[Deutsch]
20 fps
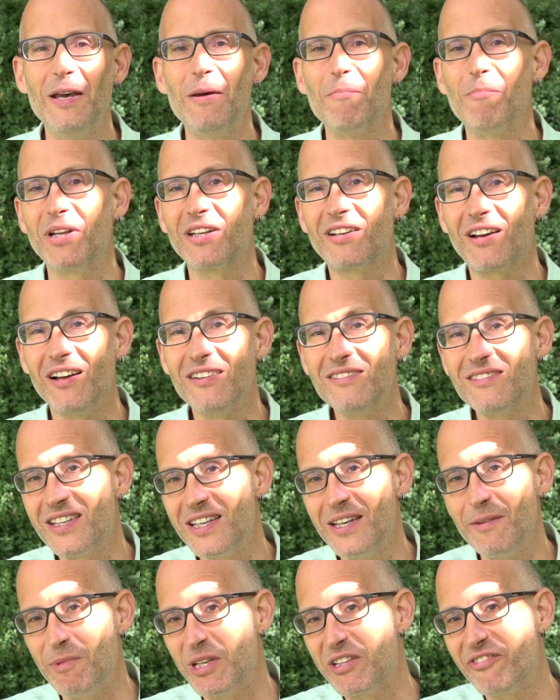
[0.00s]
Man kann
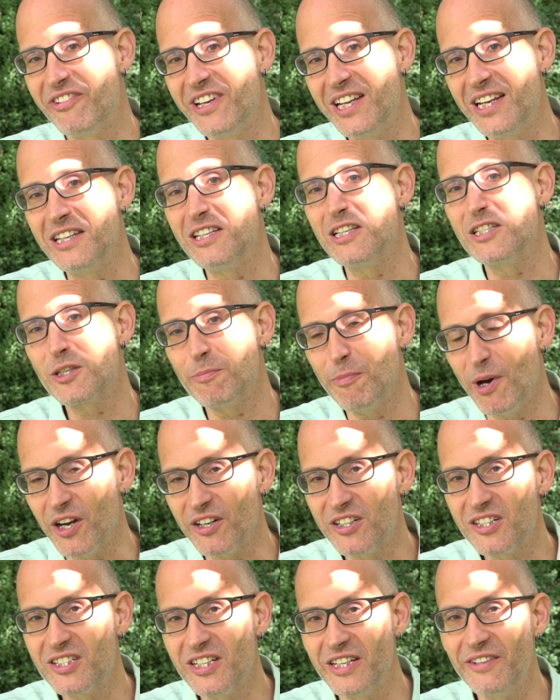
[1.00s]
sie mit vielen
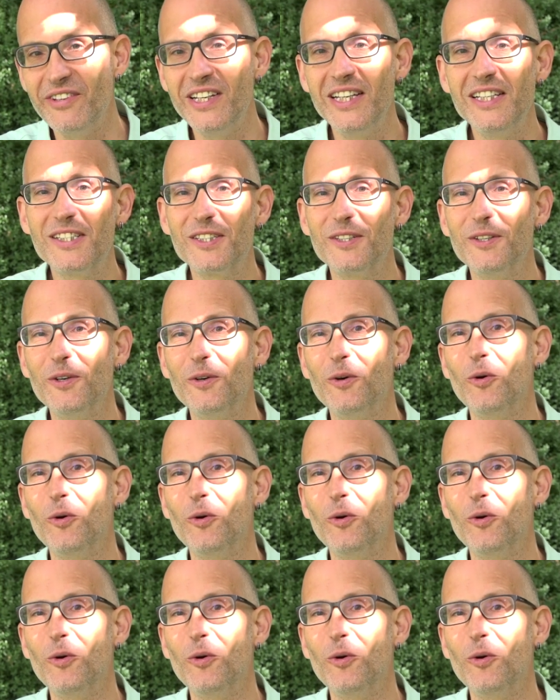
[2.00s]
Smart TVs